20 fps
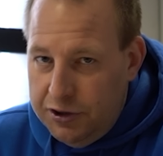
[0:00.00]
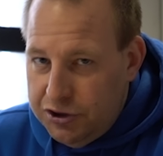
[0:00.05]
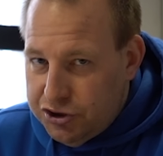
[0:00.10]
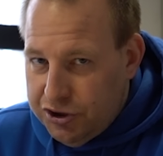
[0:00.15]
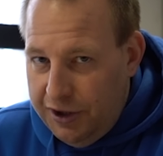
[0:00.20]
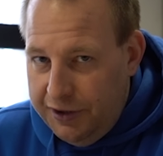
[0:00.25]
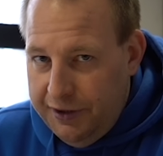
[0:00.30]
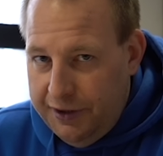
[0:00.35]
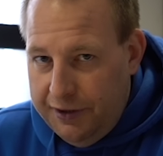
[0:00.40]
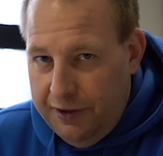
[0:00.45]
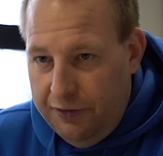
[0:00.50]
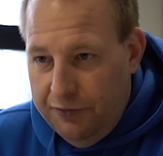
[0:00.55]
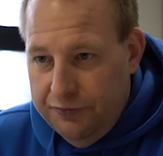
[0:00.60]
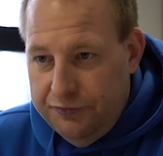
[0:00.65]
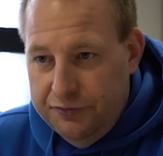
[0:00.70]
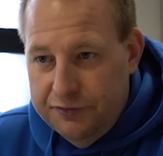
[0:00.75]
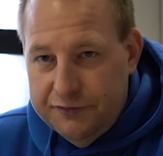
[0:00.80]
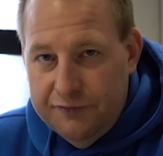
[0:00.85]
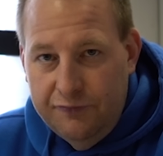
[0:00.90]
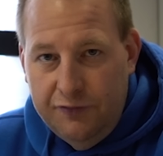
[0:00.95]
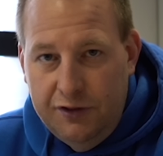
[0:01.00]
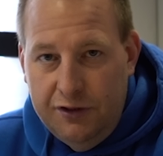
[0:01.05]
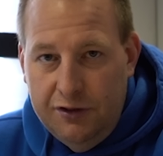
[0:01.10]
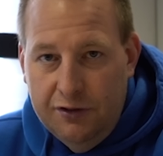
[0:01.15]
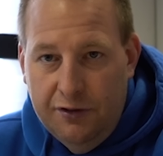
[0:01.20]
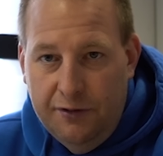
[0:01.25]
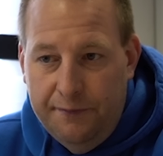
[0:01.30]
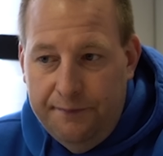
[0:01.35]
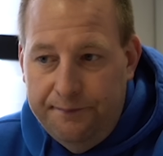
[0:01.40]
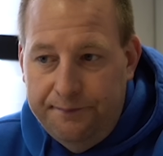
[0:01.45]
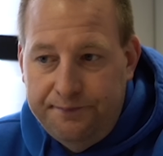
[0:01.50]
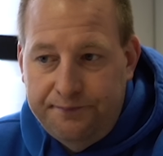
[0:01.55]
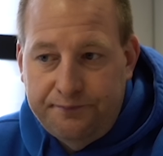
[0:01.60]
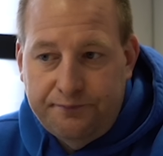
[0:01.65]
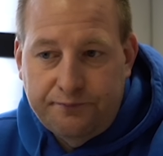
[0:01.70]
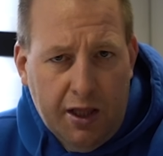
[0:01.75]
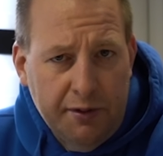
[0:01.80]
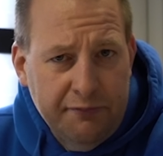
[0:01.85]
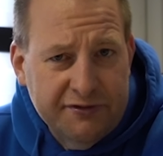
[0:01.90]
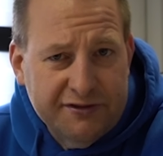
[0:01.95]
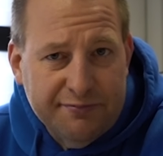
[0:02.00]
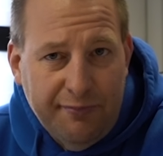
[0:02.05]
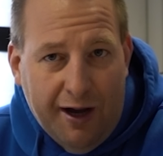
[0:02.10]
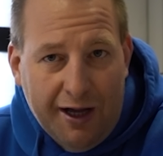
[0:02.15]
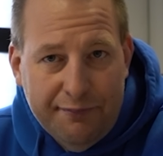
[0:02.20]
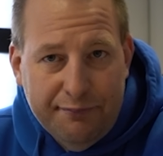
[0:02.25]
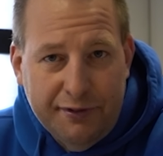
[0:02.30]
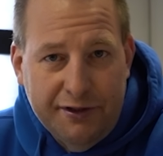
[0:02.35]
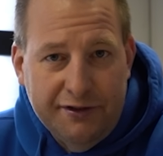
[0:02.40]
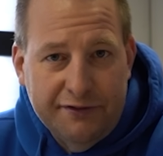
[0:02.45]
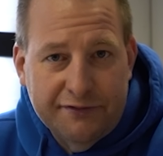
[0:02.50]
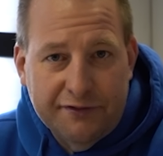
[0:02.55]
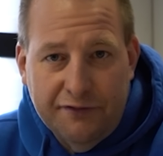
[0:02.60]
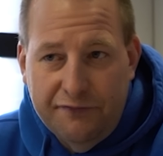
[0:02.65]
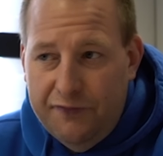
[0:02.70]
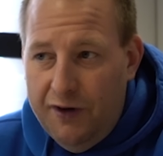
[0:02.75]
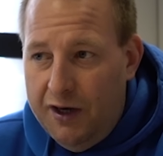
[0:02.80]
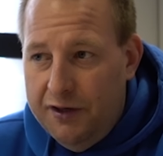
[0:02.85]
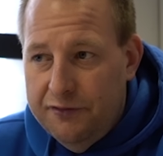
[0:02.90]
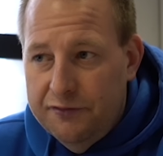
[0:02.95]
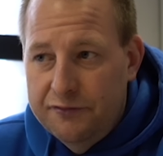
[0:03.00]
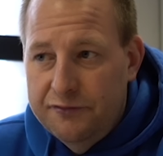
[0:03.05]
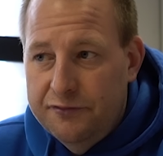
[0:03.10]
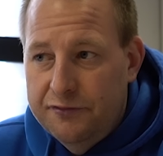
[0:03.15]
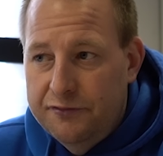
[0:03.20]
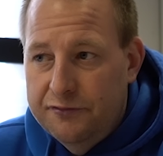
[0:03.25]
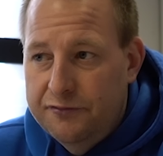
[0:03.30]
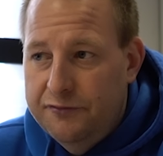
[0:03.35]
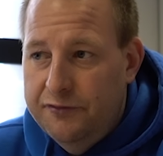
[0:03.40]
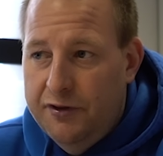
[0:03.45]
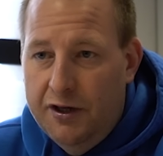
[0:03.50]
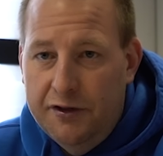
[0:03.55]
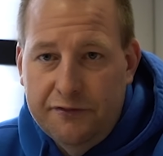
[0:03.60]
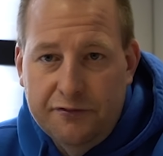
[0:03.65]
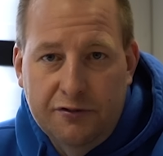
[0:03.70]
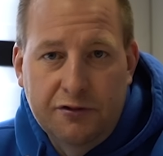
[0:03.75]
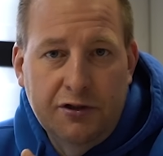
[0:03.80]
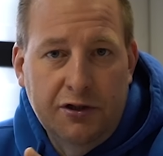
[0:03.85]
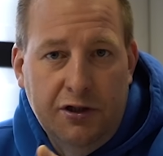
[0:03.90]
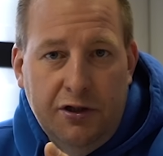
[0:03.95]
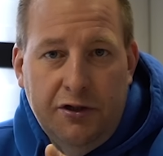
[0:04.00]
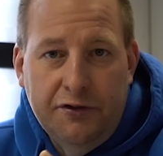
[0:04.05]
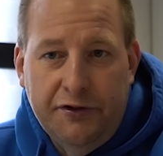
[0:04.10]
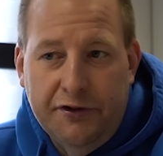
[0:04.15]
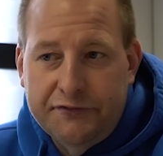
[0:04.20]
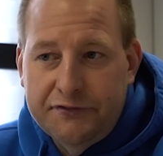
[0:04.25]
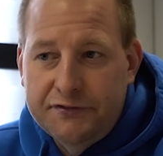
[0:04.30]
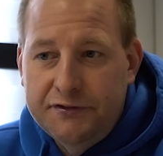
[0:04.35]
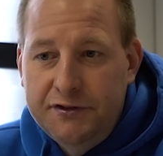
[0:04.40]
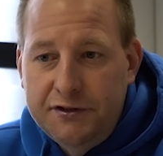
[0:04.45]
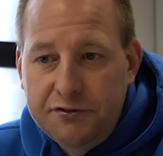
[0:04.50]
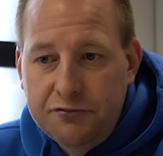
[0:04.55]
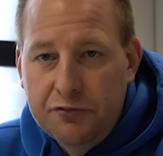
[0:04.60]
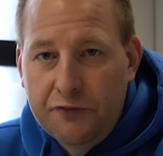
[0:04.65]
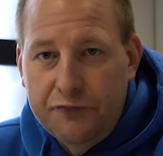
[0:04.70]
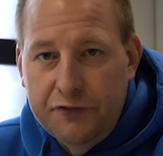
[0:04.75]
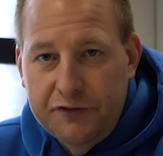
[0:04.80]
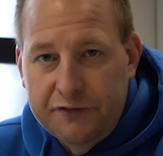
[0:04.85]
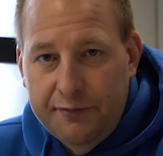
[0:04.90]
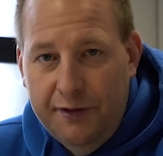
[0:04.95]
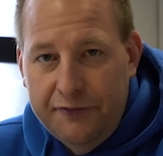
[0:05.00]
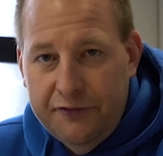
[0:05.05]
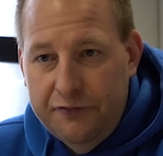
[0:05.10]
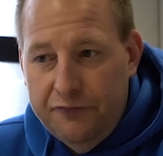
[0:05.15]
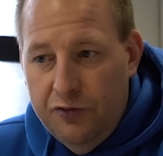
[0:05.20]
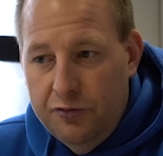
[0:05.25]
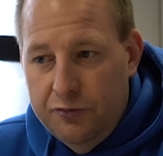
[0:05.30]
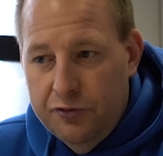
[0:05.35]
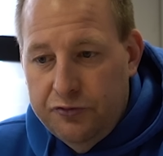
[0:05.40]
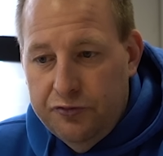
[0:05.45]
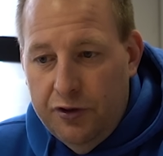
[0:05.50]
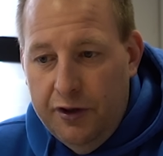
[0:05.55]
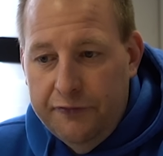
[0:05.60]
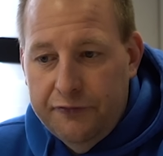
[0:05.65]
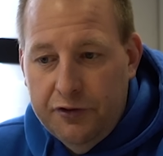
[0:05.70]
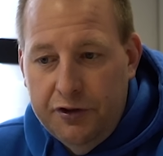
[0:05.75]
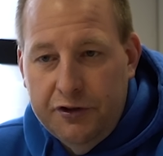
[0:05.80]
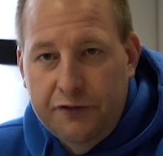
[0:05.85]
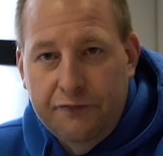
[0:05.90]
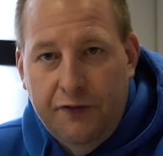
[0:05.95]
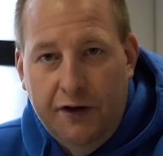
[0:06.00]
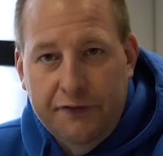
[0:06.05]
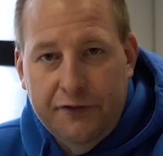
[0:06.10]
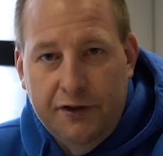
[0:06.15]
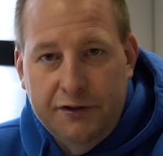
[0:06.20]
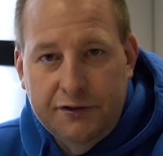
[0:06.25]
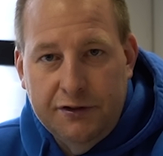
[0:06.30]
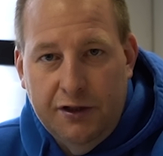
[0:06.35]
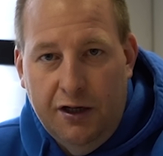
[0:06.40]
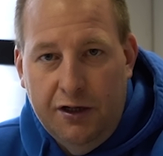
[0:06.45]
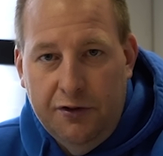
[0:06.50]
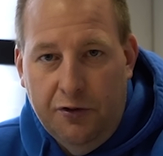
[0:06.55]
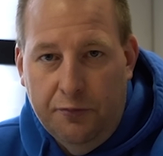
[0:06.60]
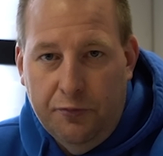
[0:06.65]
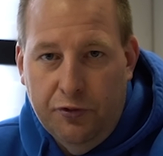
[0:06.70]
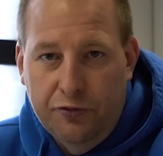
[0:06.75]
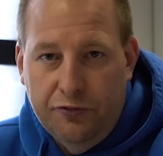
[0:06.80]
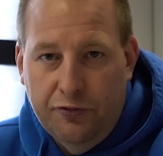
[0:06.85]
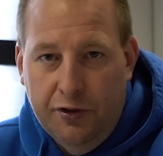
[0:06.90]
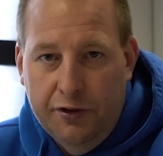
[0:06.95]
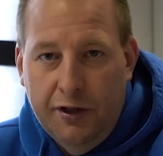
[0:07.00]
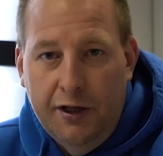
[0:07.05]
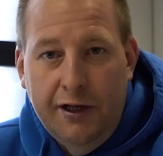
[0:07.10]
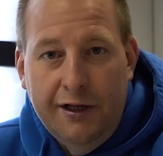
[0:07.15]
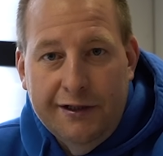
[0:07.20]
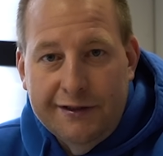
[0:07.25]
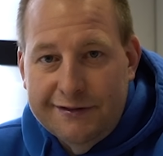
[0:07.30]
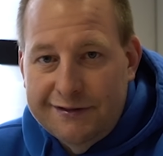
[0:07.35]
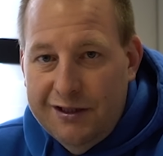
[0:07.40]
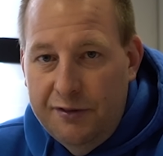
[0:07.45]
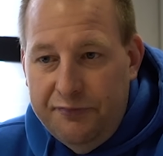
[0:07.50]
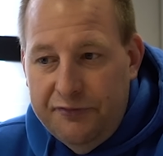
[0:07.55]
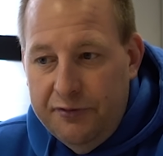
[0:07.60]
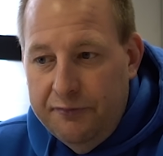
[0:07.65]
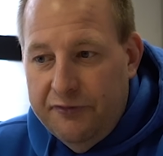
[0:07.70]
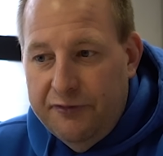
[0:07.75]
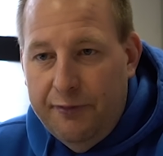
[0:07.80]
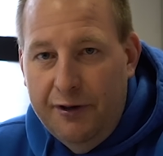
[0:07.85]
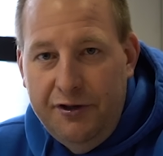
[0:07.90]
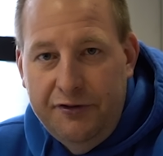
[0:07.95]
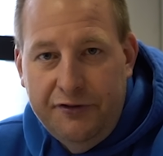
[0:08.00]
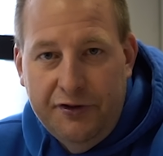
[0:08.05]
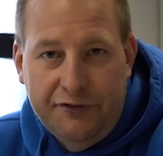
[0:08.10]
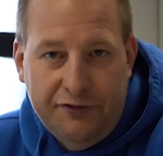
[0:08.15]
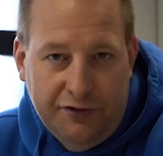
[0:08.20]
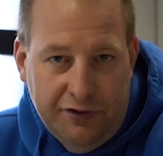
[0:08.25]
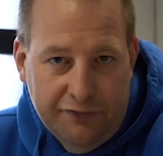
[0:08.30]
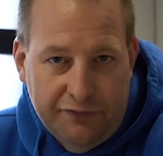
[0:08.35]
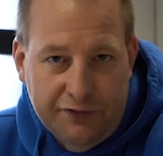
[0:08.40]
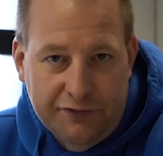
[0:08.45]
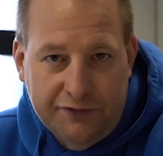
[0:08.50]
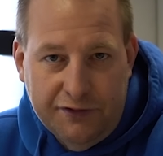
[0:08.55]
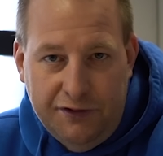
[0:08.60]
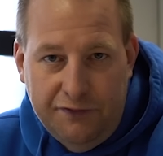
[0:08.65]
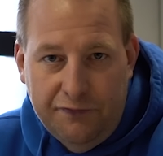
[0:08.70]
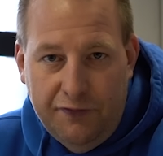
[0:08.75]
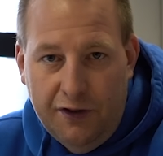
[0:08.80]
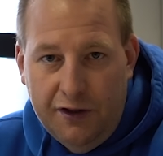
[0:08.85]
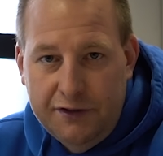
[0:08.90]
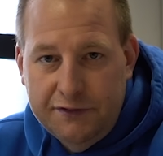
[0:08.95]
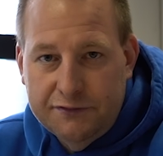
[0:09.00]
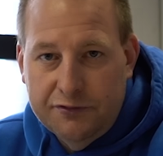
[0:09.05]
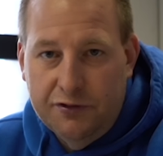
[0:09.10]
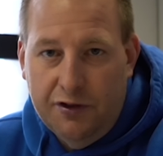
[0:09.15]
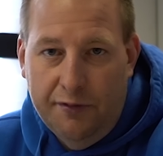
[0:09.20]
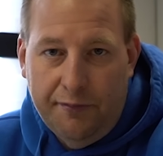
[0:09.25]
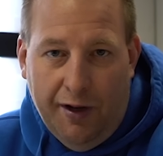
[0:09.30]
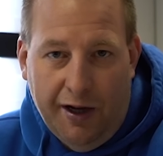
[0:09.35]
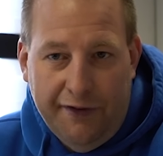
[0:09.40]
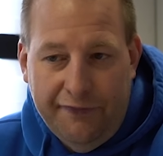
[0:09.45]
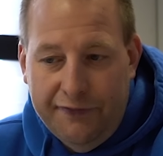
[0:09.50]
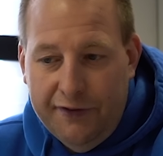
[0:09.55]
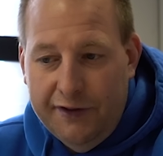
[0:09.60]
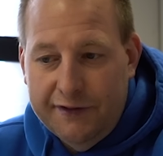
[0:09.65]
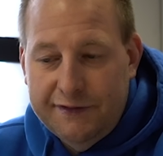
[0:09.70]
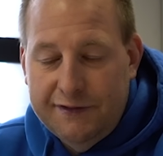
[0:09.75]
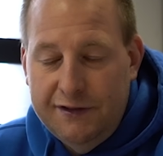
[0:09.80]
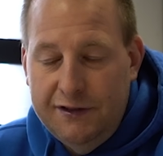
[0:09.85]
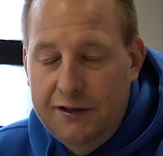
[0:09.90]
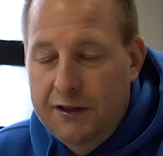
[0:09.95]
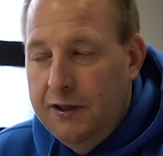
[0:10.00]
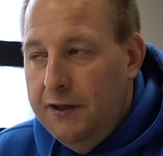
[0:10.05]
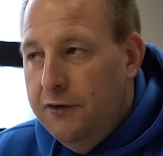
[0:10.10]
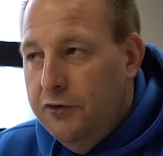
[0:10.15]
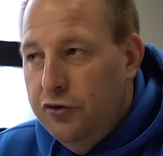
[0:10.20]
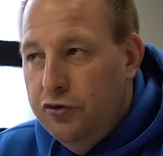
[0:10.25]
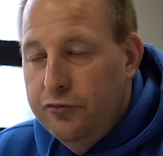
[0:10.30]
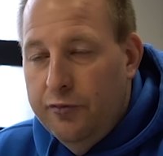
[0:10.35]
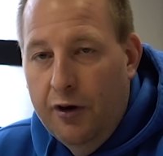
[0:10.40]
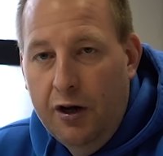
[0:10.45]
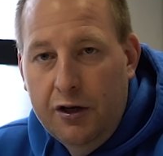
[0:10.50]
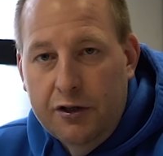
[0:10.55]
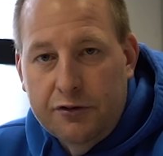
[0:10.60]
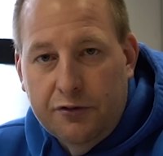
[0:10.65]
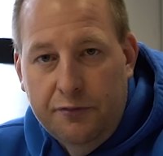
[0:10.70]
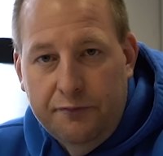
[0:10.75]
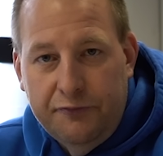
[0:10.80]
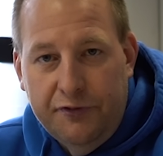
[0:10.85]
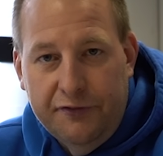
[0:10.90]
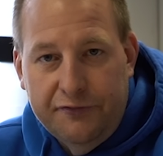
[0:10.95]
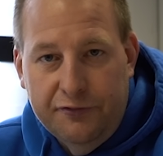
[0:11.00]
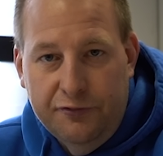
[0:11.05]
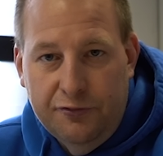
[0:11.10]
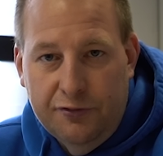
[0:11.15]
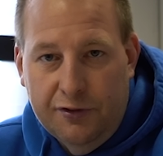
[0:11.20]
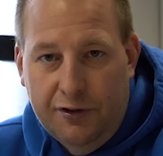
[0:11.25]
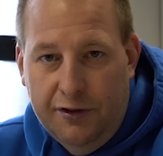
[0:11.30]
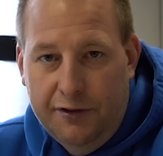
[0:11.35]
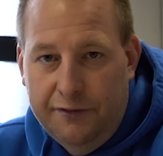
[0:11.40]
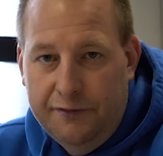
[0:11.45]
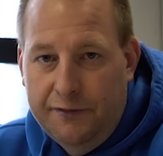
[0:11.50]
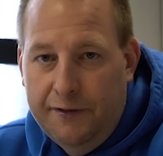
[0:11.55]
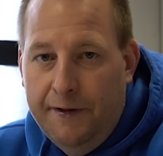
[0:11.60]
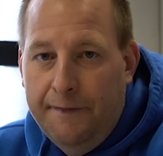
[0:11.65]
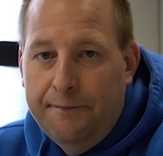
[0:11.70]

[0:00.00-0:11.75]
Standardautos wie ähm, im Smart bin ich gefahren und und und. Also das ist nicht nur für die 20 V Motoren, sondern ich fahre es eigentlich in allen Motoren. Selbst im 2 Liter TFS fahre oder im 1.8T, überall kommt das Öl rein.